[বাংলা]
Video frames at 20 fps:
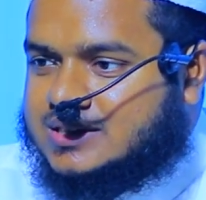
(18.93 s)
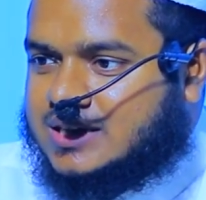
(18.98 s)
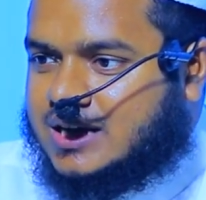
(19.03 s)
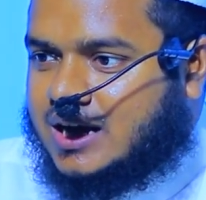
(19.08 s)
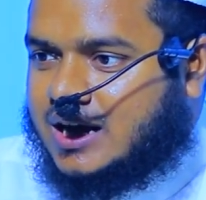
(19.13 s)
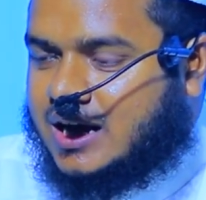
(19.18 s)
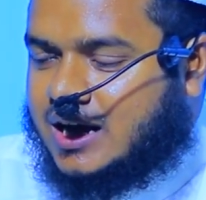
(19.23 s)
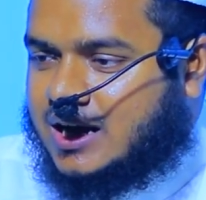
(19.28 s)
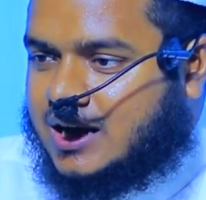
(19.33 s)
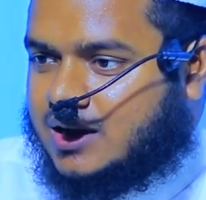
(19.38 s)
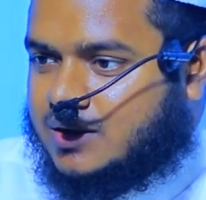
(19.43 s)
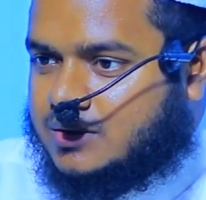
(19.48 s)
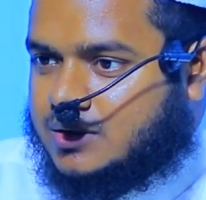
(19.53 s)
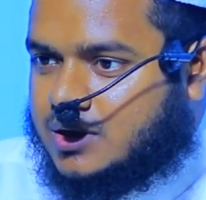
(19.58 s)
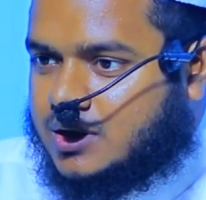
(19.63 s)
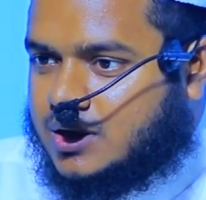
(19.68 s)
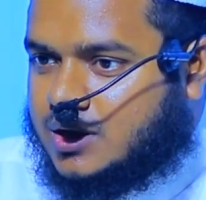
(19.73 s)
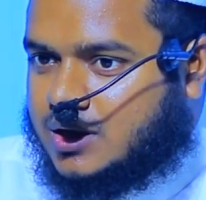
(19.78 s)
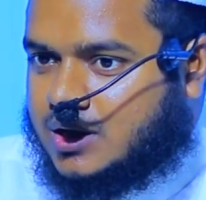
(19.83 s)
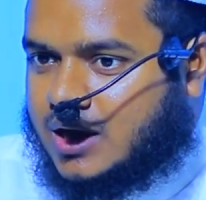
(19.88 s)
ইয়া
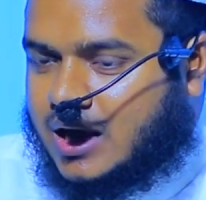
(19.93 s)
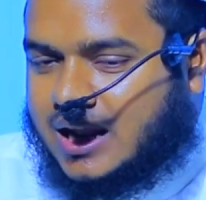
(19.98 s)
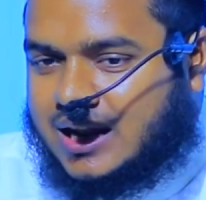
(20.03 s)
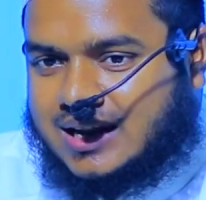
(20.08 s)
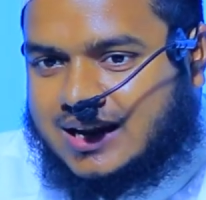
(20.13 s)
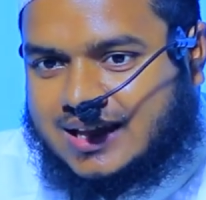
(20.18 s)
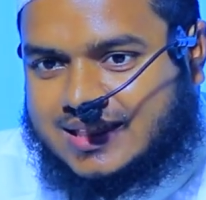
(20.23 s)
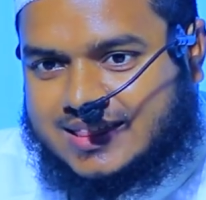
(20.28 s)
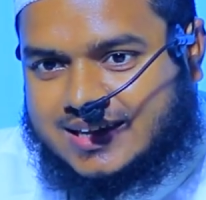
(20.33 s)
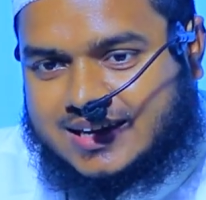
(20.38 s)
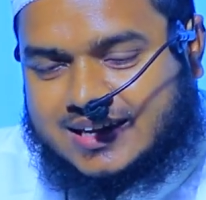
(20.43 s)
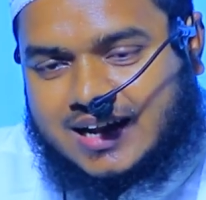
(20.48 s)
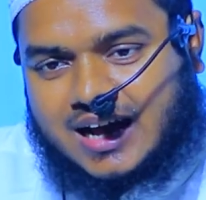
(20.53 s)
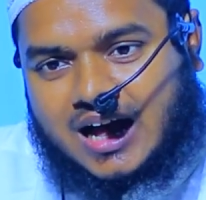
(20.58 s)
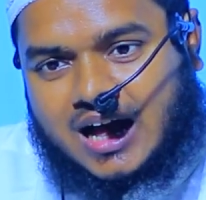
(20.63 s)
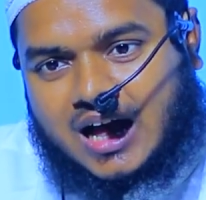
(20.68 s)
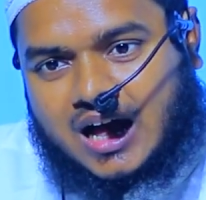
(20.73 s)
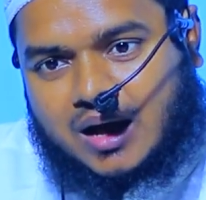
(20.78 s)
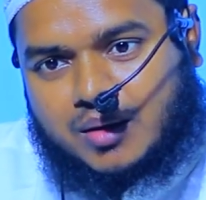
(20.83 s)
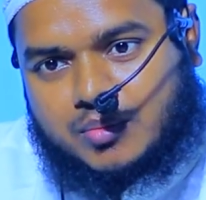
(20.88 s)
আল্লাদিনা
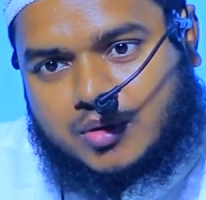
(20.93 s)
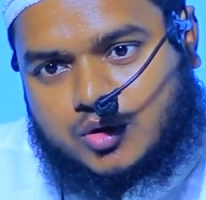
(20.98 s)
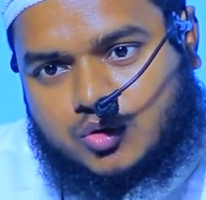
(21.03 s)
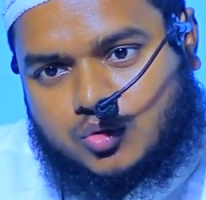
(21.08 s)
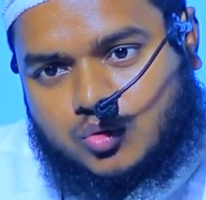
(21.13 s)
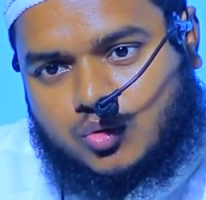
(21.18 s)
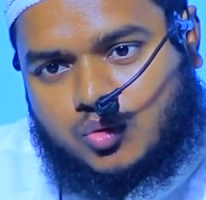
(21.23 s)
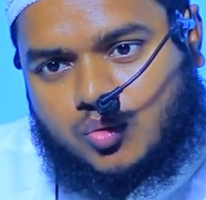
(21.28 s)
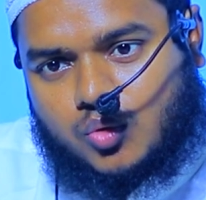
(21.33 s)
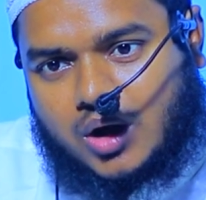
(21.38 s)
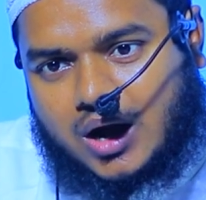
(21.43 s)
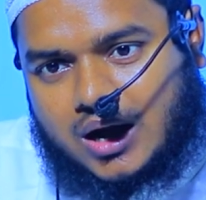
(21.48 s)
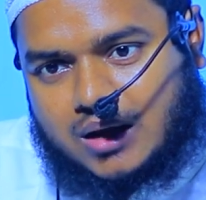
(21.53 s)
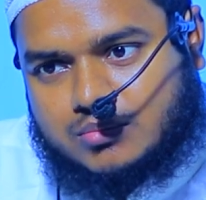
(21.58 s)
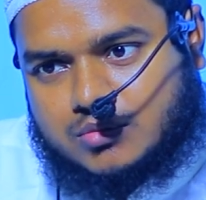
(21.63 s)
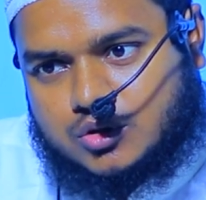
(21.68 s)
আমানু ওয়া